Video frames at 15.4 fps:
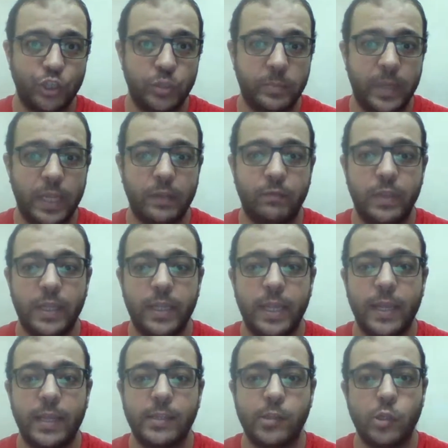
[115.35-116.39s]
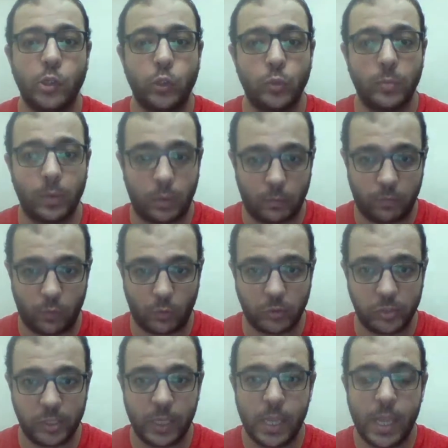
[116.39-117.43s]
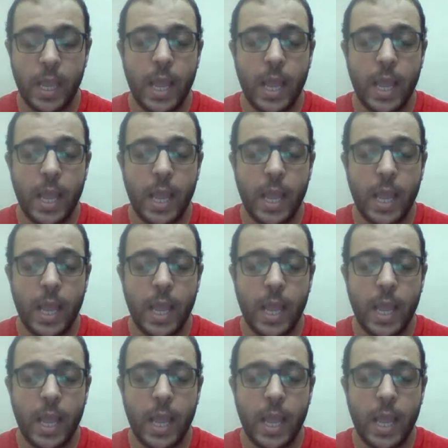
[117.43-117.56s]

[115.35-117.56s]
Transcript: جيرمان في كاس السوبر الفرنسي